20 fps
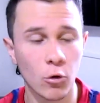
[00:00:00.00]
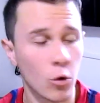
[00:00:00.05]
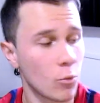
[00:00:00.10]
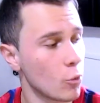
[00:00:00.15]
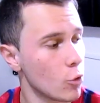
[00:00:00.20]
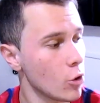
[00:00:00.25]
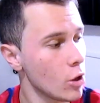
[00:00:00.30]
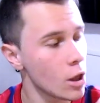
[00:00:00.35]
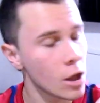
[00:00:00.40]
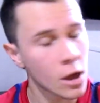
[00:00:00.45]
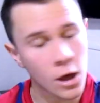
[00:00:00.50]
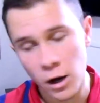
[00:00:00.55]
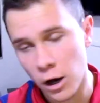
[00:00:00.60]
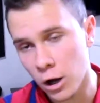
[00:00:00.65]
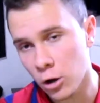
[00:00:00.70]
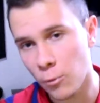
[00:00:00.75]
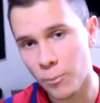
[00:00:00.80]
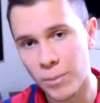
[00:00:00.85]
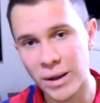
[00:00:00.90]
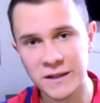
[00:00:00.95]
Como
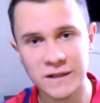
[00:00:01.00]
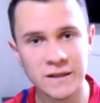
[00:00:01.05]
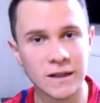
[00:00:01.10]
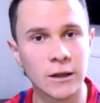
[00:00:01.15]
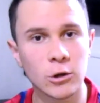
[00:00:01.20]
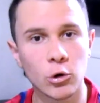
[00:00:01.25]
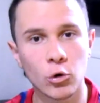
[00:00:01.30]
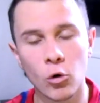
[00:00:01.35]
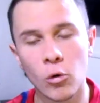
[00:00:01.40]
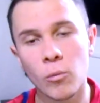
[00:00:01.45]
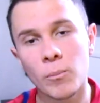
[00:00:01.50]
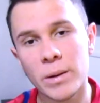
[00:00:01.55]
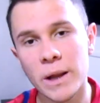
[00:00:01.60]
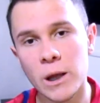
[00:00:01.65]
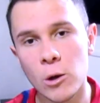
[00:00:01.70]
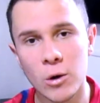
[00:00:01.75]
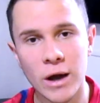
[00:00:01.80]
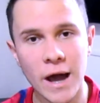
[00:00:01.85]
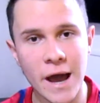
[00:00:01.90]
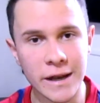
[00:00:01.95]
Ano passado eu
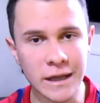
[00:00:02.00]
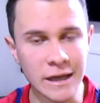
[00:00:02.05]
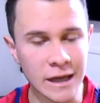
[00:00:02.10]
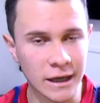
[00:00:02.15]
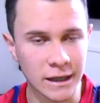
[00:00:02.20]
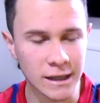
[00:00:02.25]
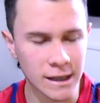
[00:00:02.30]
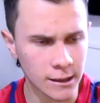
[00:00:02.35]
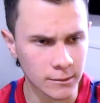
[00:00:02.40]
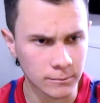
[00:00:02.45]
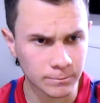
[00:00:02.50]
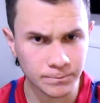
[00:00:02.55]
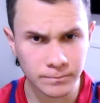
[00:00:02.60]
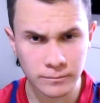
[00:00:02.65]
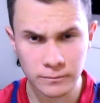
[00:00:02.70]
comprei o carinha aqui